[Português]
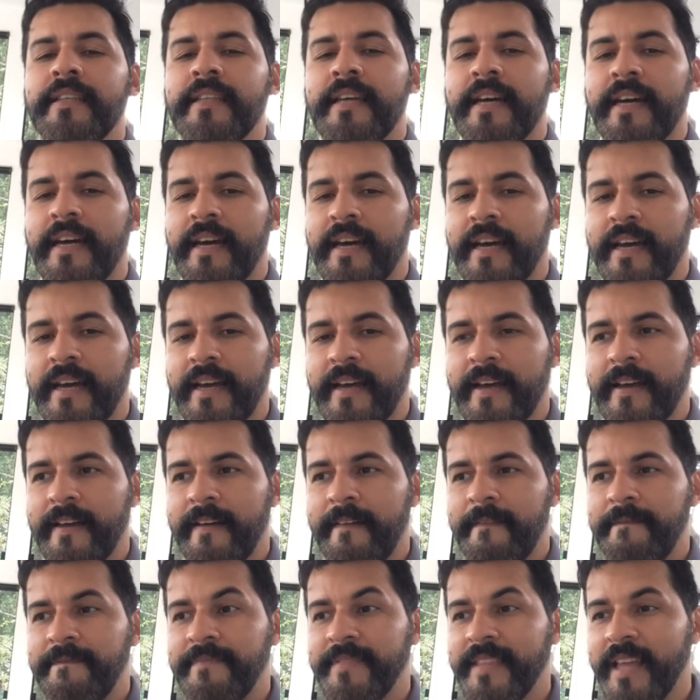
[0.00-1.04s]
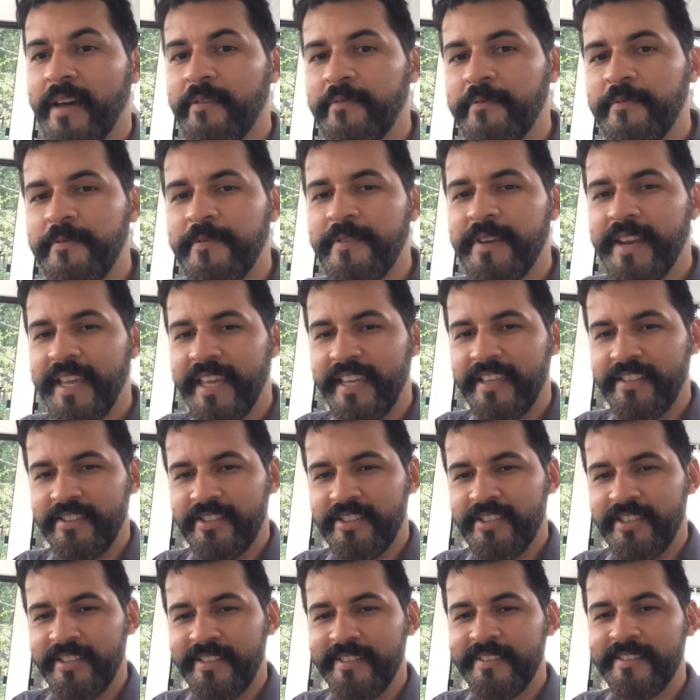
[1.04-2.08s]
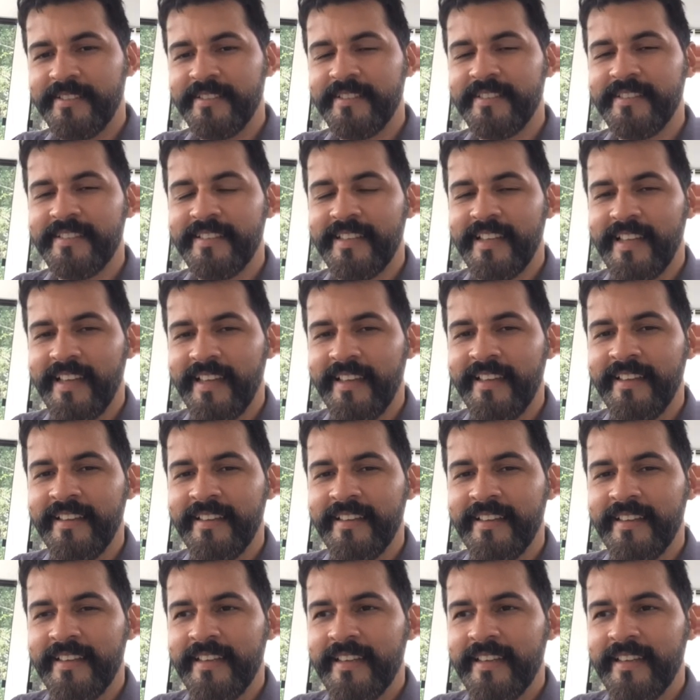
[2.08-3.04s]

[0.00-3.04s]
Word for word: na, na frente, né?